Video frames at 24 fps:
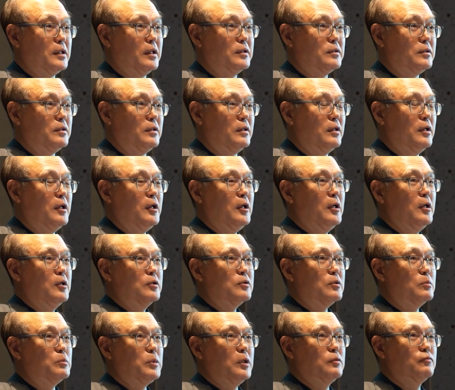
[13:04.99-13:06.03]
돼서
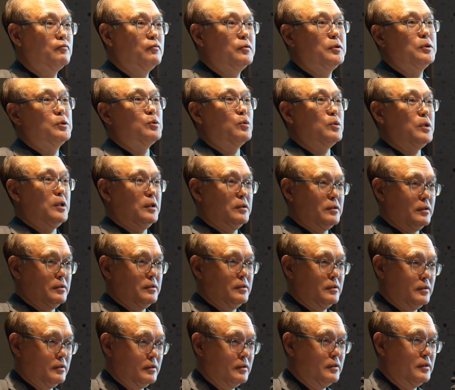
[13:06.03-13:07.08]
정말 운이 좋게
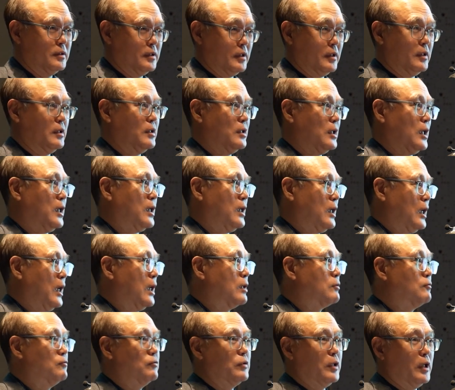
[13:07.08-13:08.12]
저는 이제
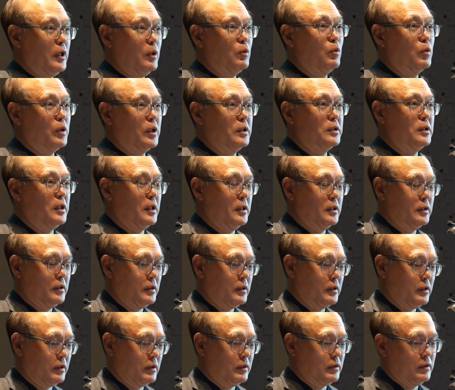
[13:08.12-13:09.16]
한국에 오게 된
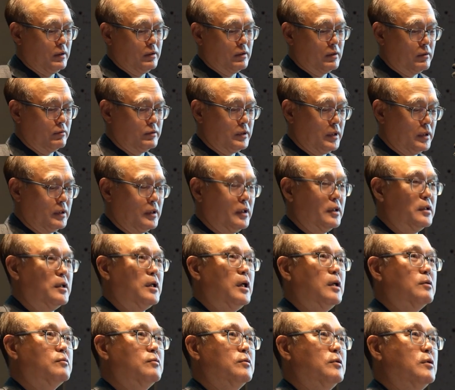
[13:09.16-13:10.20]
라고 생각을
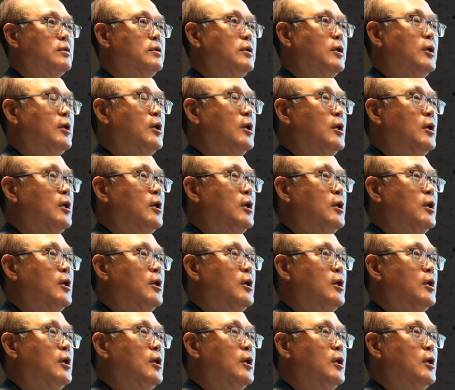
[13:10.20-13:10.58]
하고요.